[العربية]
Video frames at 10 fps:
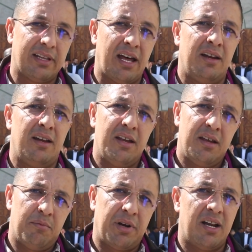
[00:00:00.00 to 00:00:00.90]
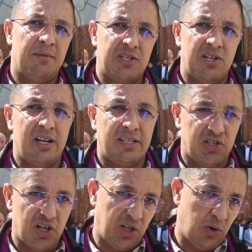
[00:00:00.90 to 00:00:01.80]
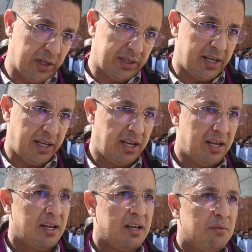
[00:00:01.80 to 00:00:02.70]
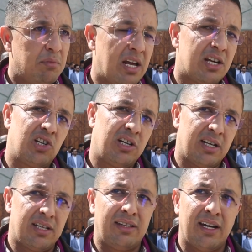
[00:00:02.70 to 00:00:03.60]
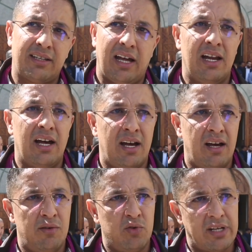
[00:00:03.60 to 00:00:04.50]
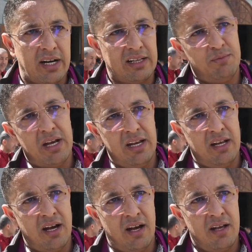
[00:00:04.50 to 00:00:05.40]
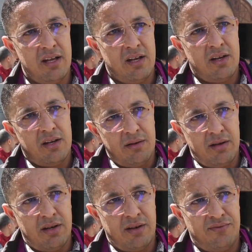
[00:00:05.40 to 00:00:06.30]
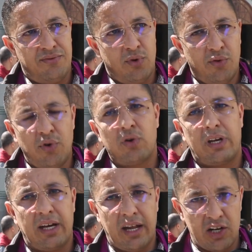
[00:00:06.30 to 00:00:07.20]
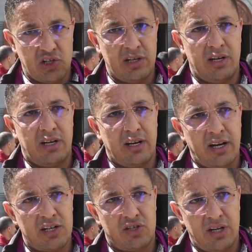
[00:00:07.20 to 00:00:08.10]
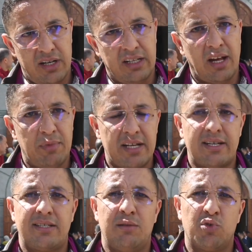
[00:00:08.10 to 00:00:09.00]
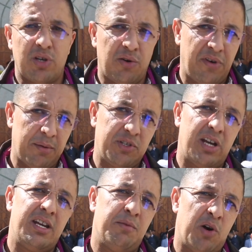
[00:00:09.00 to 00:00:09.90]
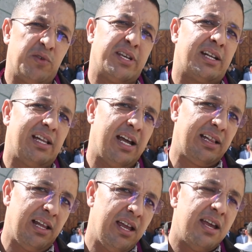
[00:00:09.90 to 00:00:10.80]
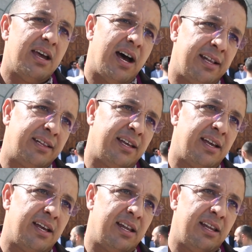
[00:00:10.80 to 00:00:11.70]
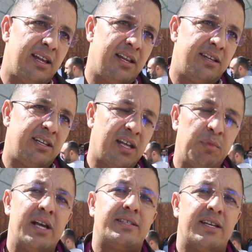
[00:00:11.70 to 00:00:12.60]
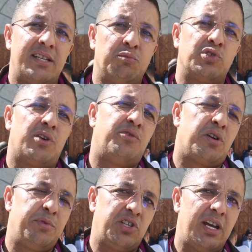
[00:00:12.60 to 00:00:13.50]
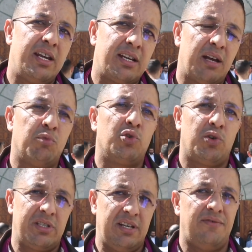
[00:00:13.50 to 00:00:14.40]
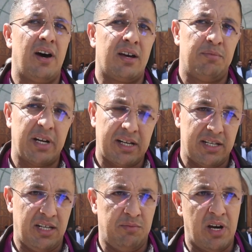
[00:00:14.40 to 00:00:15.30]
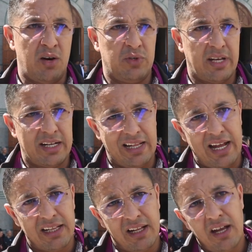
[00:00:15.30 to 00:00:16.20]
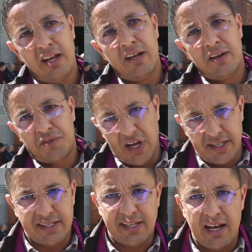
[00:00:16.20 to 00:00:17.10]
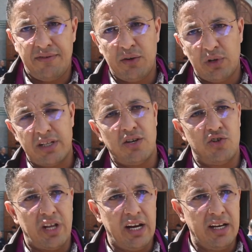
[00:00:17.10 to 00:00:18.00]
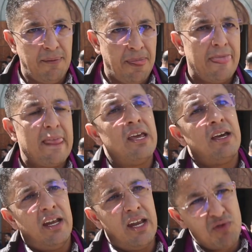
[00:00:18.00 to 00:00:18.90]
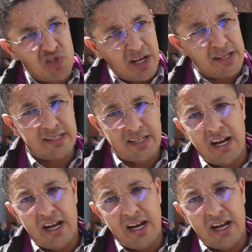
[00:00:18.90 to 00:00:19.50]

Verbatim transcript: اطار برنامجنا الاحتجاجي الوطني من اجل الضغط على وزاره الماليه في آه، افق اخراج اخراج النظام الاساسي المتوافق بشانه مع وزاره العدل هذا النظام الاساسي المتوافق بشانه كان موضوع اتفاق مركزي مع وزاره العدل في شهر 6 2023 حنا من شهر 6